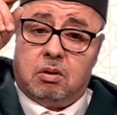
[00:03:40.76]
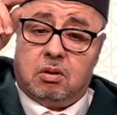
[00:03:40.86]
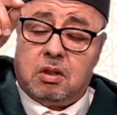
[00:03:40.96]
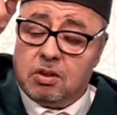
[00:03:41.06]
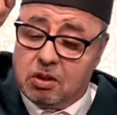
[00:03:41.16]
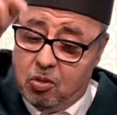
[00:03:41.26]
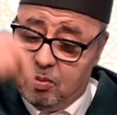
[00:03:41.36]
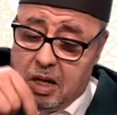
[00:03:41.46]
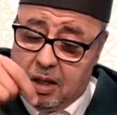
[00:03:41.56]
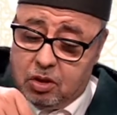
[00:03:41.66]
تنزل
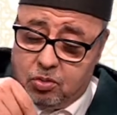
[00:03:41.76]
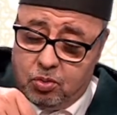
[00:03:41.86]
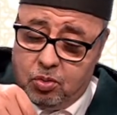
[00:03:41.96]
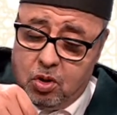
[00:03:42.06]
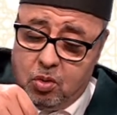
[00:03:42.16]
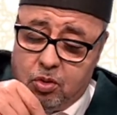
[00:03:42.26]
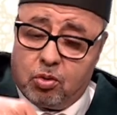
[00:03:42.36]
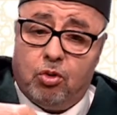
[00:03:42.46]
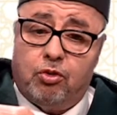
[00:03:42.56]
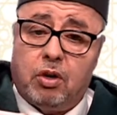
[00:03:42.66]
الملائكة
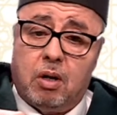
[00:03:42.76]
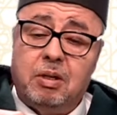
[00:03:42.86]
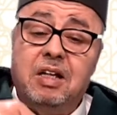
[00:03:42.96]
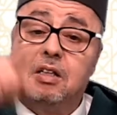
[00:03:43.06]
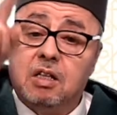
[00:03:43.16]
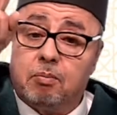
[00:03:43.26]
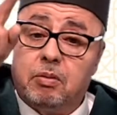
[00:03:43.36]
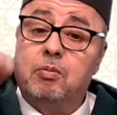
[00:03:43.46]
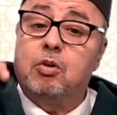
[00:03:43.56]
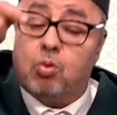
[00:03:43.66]
والروح فيها بإذن
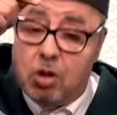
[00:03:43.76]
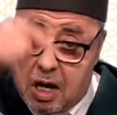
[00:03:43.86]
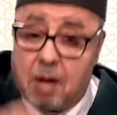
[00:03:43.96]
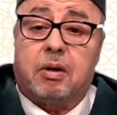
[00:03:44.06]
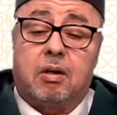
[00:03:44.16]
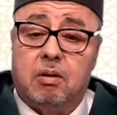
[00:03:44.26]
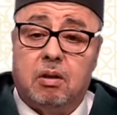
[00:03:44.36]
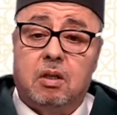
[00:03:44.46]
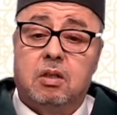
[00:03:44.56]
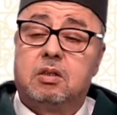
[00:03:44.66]
ربهم من كل أمر
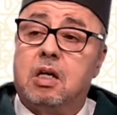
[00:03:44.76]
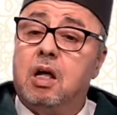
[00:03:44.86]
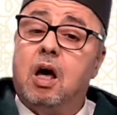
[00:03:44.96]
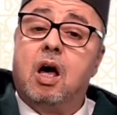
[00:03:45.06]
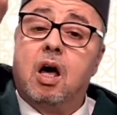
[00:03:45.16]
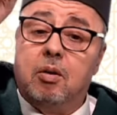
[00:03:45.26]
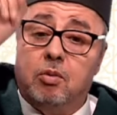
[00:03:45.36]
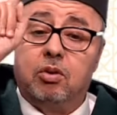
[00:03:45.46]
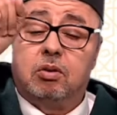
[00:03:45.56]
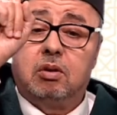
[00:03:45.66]

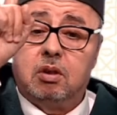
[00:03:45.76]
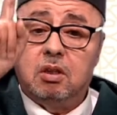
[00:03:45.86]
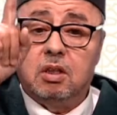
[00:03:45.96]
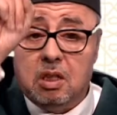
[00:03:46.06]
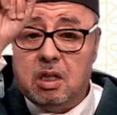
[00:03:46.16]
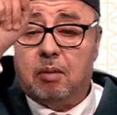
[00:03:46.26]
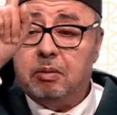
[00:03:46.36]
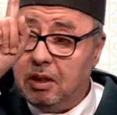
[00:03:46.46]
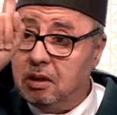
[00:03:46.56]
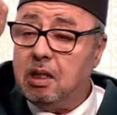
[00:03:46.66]
سلام هي
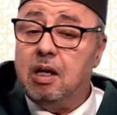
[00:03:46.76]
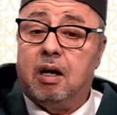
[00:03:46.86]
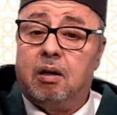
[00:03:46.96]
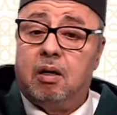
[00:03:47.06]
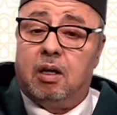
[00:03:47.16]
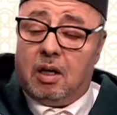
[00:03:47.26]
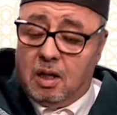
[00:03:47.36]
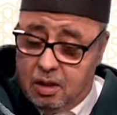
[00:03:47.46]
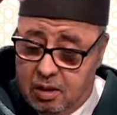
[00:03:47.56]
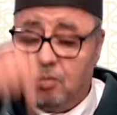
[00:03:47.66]
من عند الله
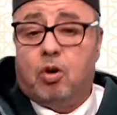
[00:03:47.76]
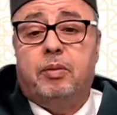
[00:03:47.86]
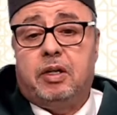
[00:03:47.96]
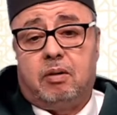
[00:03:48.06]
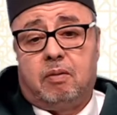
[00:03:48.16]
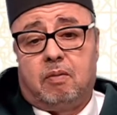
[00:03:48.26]
للمؤمنين